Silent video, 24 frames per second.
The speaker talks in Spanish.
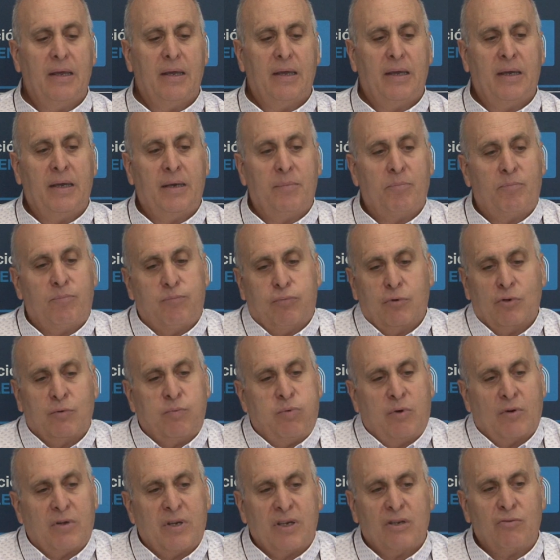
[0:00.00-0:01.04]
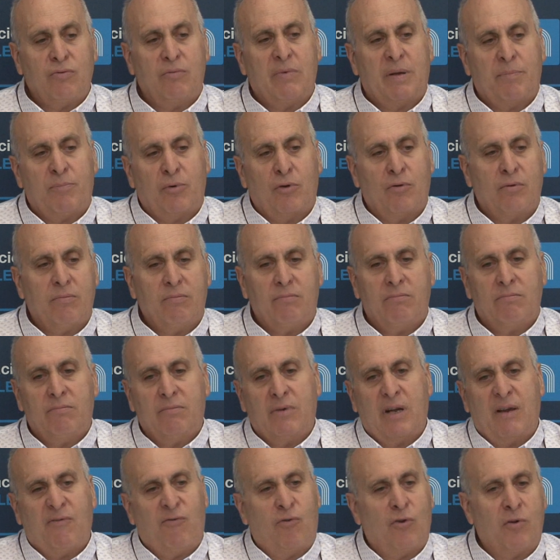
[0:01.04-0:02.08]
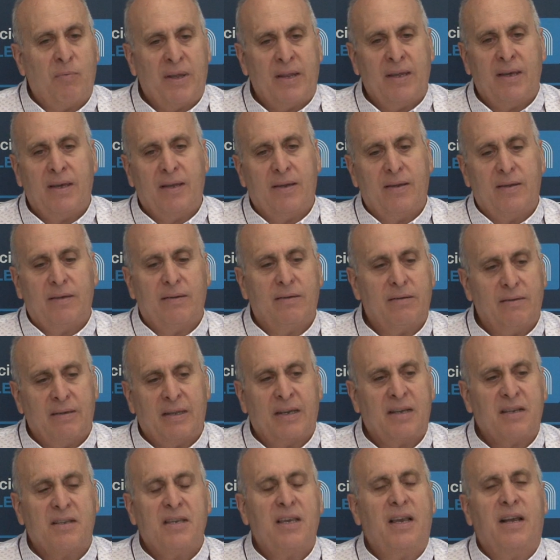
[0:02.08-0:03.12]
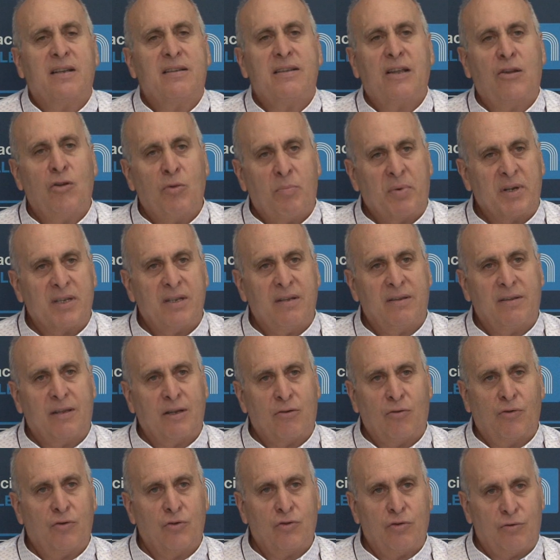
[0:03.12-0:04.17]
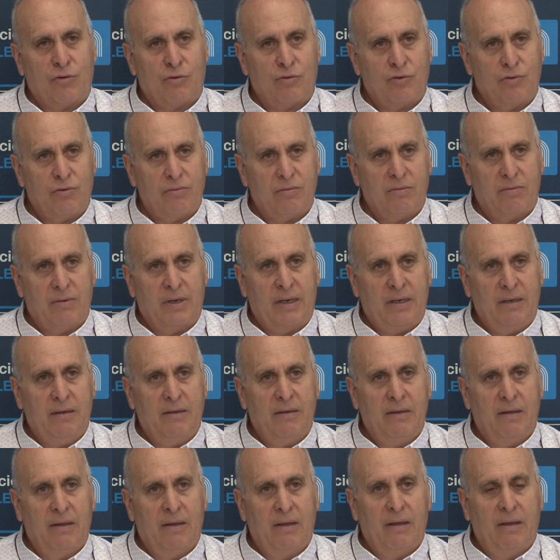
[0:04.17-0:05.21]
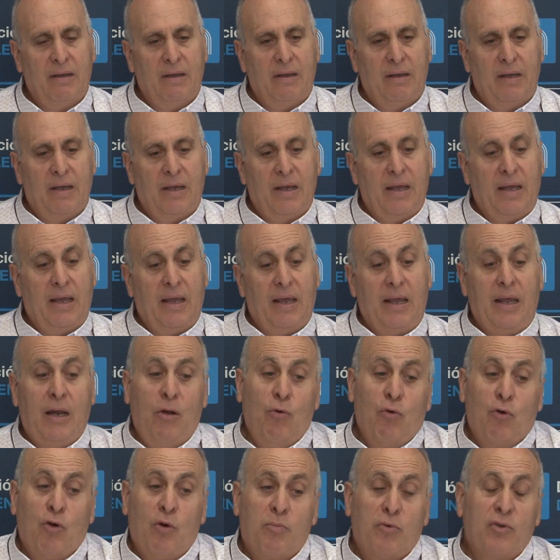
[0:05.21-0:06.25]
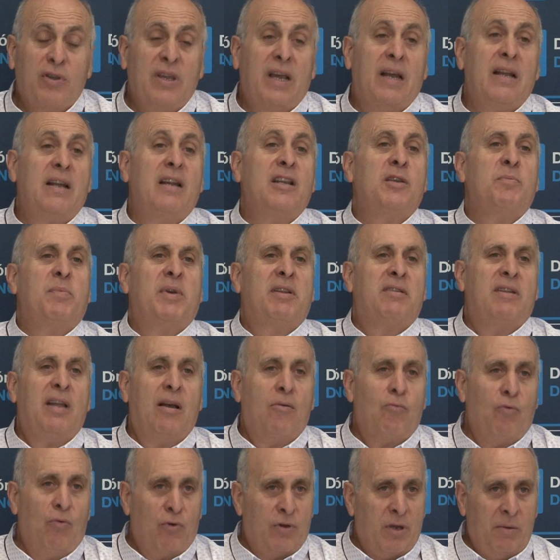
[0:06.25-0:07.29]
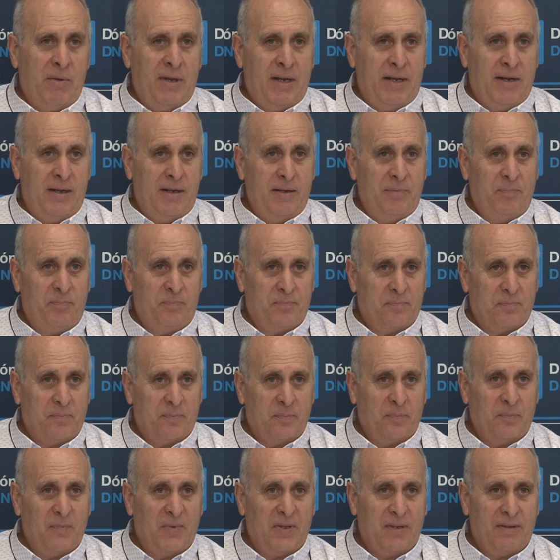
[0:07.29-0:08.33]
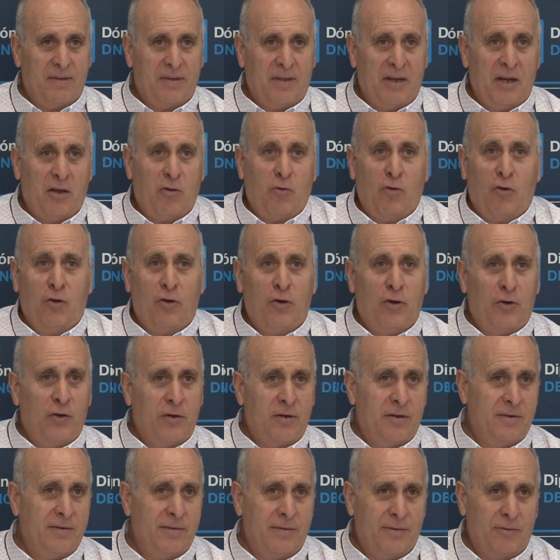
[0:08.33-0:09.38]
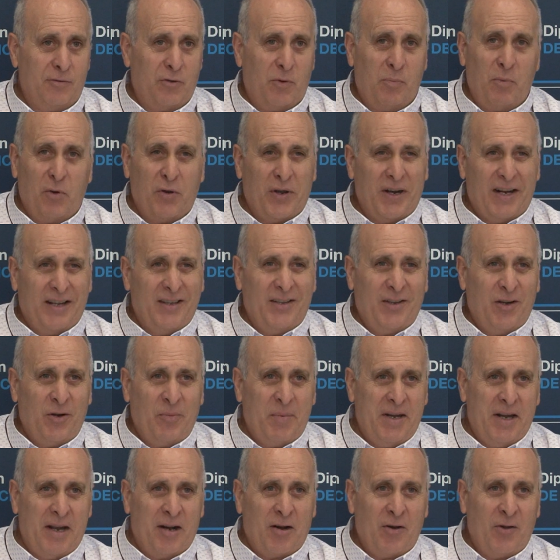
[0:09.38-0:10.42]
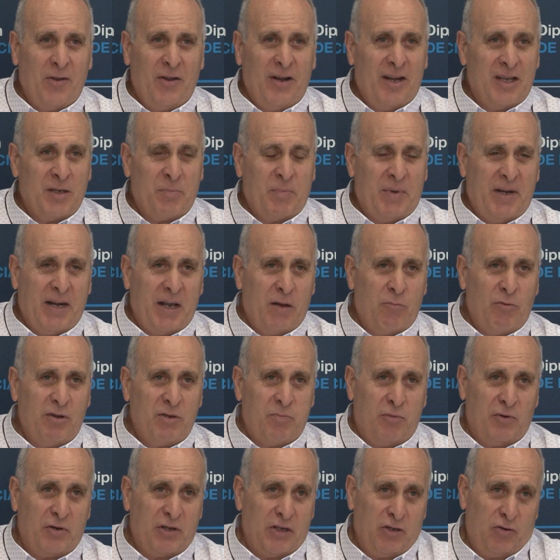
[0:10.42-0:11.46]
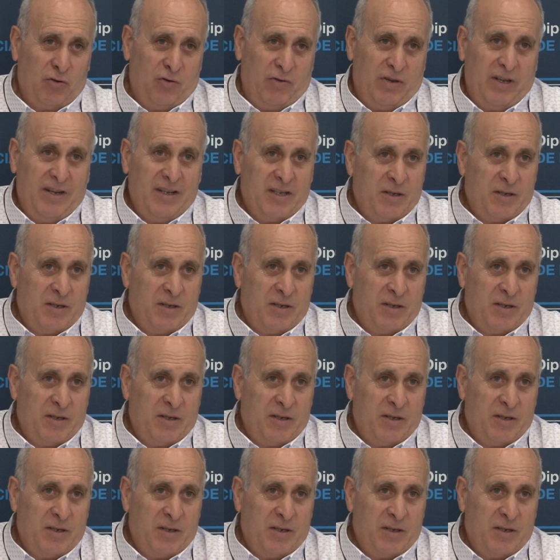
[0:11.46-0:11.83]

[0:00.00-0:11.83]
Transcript: ¿eh? pues porque es una, forma de, que sigan estando presentes con nosotros. Y luego pues ya el espectáculo que viene, tricolor o como queréis denominarlo de las piraguas, porque eso es el